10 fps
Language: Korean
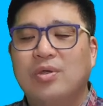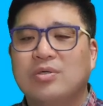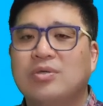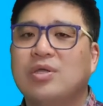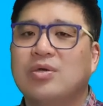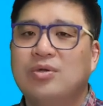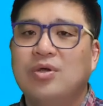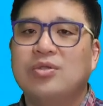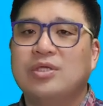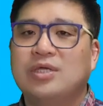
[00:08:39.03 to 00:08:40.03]
그렇게
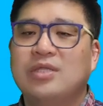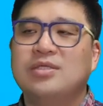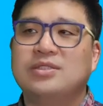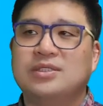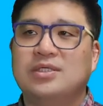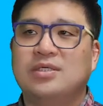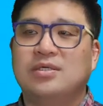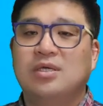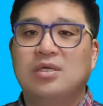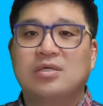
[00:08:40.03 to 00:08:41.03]
끌려가서 일을 했는지
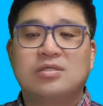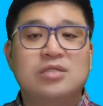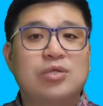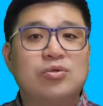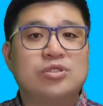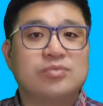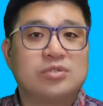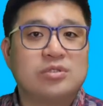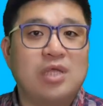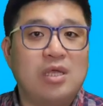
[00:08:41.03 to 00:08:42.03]
근데도 지금
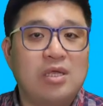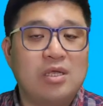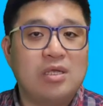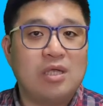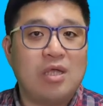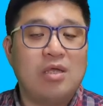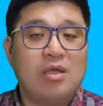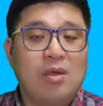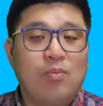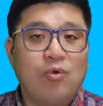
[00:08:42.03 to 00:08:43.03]
그때의
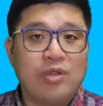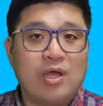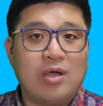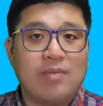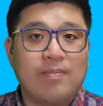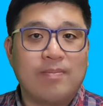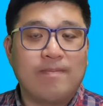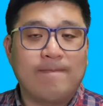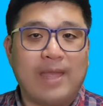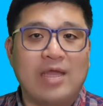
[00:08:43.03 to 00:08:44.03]
보상
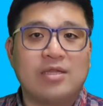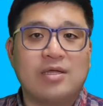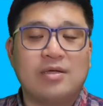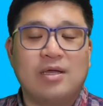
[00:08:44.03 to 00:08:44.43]
배상